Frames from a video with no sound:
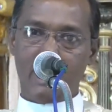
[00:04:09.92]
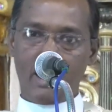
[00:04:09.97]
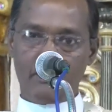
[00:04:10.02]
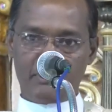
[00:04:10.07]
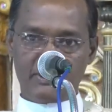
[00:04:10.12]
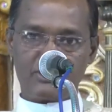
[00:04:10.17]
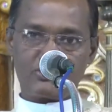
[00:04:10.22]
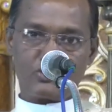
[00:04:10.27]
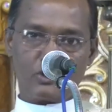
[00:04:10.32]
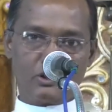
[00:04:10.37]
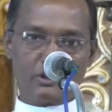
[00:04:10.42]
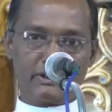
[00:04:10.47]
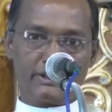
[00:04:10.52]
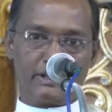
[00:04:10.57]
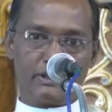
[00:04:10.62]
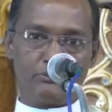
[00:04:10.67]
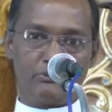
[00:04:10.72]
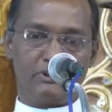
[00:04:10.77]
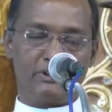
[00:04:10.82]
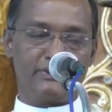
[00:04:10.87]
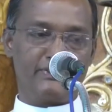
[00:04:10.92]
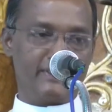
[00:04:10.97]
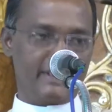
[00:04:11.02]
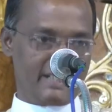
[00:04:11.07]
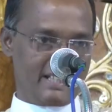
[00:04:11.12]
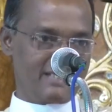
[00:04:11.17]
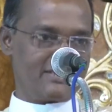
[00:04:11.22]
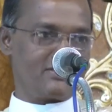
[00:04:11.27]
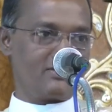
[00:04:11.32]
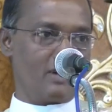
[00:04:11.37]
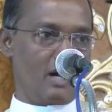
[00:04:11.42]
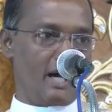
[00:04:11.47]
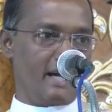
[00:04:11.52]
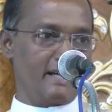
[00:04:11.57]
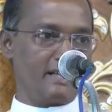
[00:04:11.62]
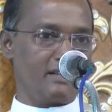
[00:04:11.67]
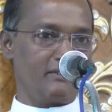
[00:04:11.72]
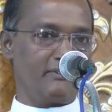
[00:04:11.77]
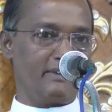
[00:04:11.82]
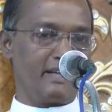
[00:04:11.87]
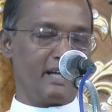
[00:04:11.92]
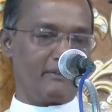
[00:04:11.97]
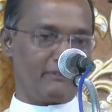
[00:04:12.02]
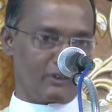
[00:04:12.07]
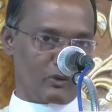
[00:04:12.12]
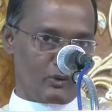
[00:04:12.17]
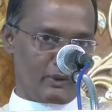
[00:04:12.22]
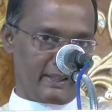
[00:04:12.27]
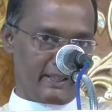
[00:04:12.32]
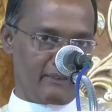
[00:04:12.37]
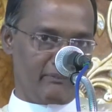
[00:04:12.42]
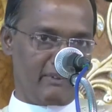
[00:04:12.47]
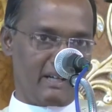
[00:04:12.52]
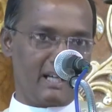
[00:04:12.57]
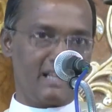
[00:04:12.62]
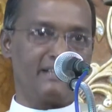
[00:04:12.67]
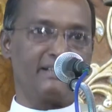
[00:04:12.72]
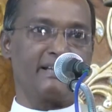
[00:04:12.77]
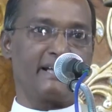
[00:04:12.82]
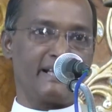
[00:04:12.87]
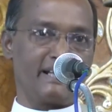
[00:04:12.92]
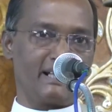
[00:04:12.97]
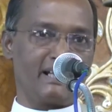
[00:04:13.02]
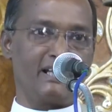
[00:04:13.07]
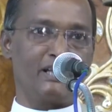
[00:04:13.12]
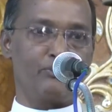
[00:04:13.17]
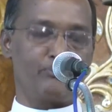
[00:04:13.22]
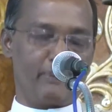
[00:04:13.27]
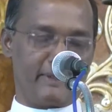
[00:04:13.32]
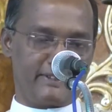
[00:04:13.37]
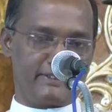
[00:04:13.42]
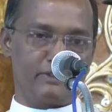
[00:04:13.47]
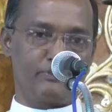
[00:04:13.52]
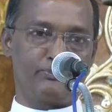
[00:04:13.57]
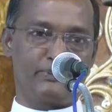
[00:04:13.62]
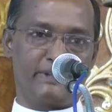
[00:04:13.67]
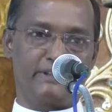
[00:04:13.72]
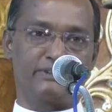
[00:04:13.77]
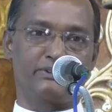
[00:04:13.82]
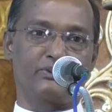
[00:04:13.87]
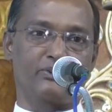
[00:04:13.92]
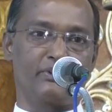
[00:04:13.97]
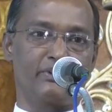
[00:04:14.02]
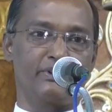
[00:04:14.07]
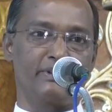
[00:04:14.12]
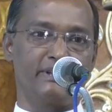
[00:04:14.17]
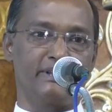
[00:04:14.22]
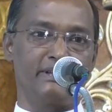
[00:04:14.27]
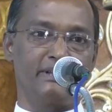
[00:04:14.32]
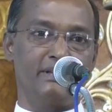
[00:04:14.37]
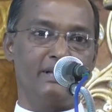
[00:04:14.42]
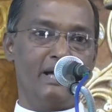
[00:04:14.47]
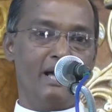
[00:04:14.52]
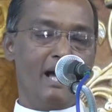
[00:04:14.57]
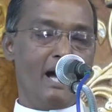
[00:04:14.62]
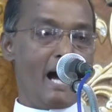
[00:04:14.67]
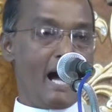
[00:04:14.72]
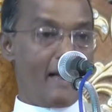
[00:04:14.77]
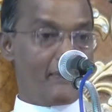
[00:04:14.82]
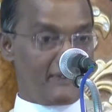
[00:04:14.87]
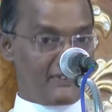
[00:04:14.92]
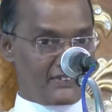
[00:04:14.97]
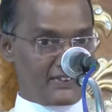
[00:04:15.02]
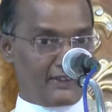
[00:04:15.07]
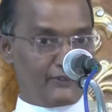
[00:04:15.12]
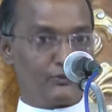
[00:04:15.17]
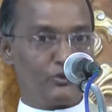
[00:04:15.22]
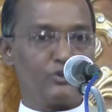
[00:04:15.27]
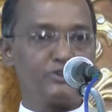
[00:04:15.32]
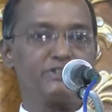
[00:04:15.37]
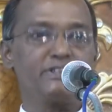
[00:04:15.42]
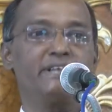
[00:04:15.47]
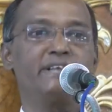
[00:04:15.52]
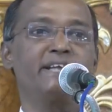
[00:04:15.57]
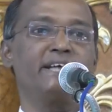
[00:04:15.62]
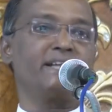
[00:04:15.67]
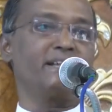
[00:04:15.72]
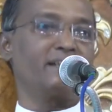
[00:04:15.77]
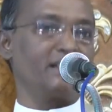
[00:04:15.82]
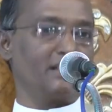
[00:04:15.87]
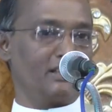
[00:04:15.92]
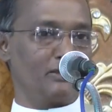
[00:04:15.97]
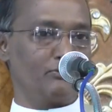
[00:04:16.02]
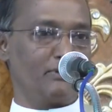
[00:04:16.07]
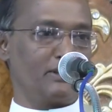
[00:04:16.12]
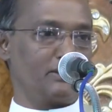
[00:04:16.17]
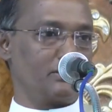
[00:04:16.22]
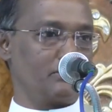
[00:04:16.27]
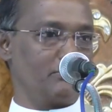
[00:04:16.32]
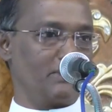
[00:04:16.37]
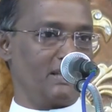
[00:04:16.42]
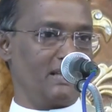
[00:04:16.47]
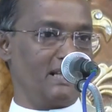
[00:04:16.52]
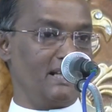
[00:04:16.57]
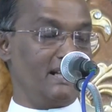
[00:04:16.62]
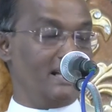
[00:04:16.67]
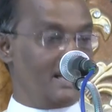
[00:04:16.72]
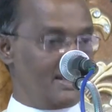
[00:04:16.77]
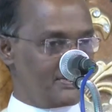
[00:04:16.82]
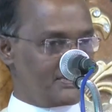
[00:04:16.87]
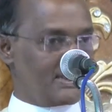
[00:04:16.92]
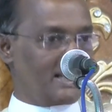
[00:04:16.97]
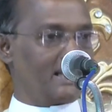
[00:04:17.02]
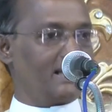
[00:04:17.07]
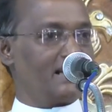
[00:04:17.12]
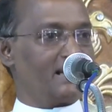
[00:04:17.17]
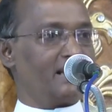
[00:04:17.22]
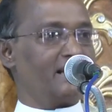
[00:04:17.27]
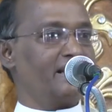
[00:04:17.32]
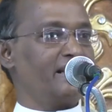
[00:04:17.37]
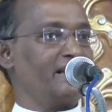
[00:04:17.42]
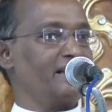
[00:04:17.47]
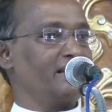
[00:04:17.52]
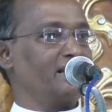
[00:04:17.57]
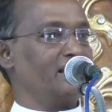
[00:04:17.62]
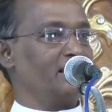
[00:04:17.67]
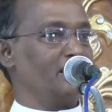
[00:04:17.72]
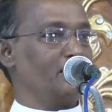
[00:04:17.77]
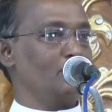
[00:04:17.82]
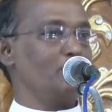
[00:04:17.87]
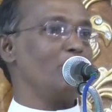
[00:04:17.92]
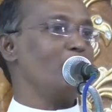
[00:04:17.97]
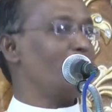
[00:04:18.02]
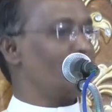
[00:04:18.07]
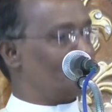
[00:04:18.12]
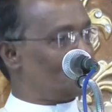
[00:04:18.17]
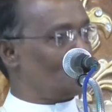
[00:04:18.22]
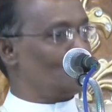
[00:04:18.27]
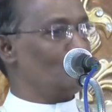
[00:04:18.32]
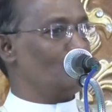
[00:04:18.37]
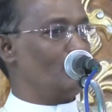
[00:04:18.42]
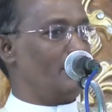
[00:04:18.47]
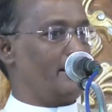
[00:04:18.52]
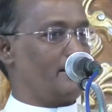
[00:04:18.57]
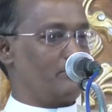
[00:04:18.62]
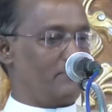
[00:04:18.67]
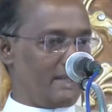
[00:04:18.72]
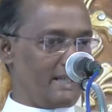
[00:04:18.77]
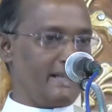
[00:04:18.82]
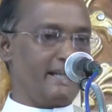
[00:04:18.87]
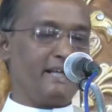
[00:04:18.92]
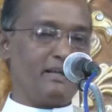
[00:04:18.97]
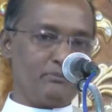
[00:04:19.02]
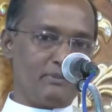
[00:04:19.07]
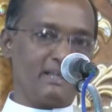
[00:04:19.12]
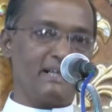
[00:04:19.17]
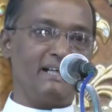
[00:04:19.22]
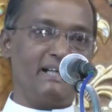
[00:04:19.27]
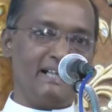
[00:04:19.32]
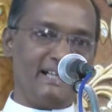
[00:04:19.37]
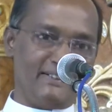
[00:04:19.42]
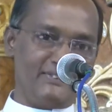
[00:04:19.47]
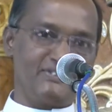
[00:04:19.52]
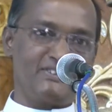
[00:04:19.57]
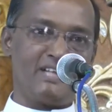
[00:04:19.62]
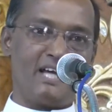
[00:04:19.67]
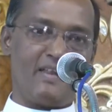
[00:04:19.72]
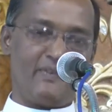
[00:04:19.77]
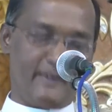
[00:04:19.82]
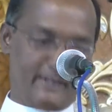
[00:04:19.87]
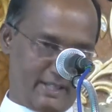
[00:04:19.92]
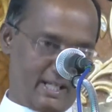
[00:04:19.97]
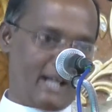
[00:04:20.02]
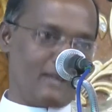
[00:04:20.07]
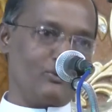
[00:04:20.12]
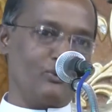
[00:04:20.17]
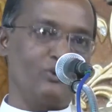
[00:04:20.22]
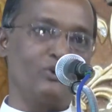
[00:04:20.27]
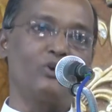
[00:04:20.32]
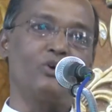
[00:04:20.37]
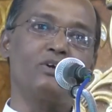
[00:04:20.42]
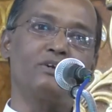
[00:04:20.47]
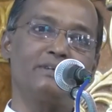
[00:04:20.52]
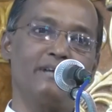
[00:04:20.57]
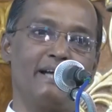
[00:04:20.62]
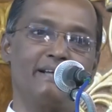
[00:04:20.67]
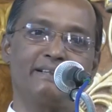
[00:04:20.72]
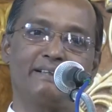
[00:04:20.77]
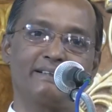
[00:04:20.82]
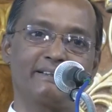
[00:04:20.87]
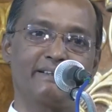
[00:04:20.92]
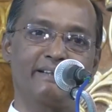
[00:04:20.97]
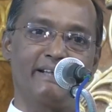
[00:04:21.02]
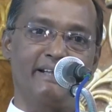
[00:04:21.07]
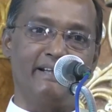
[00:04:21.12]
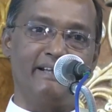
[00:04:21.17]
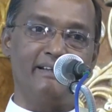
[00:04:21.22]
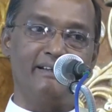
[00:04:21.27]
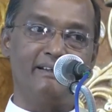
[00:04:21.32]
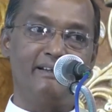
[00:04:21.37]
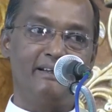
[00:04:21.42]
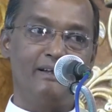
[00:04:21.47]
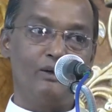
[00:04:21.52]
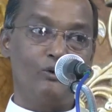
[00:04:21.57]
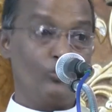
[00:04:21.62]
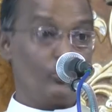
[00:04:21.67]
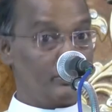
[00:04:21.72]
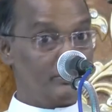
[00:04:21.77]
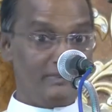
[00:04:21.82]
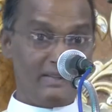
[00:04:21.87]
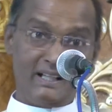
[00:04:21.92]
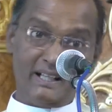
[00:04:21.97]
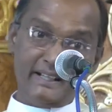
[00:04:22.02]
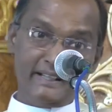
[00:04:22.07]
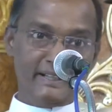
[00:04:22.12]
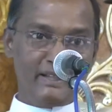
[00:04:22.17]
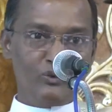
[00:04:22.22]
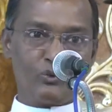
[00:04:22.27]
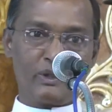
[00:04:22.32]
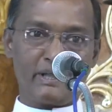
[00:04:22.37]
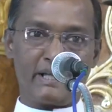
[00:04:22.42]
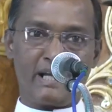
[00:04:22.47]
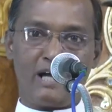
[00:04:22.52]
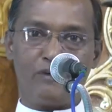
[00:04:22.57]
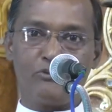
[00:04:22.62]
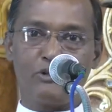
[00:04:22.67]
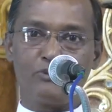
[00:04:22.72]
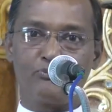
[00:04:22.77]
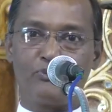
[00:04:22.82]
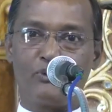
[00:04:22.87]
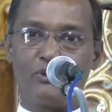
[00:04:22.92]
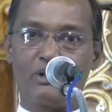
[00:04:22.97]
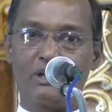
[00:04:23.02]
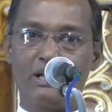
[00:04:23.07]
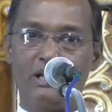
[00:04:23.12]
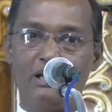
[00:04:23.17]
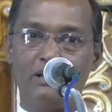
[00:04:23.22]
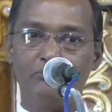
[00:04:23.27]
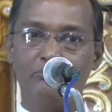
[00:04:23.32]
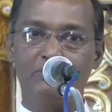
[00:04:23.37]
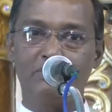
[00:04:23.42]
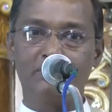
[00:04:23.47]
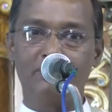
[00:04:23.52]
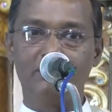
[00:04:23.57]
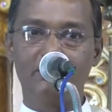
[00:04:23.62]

அப்படி சொல்லுகிற பொழுது இயேசு ஆண்டவர் அவருடைய வலது கரங்களை பற்றி பிடித்து கொண்டு அந்த சந்தோஷ நேரங்களில் மட்டுமல்ல சங்கட நேரங்களிலும் அவர் சொல்லுவார் மகனே மகளே அஞ்சாதே நான் உன்னோடு தான் இருக்கிறேன் ஒருவேளை நீ உணராமல் போகலாம்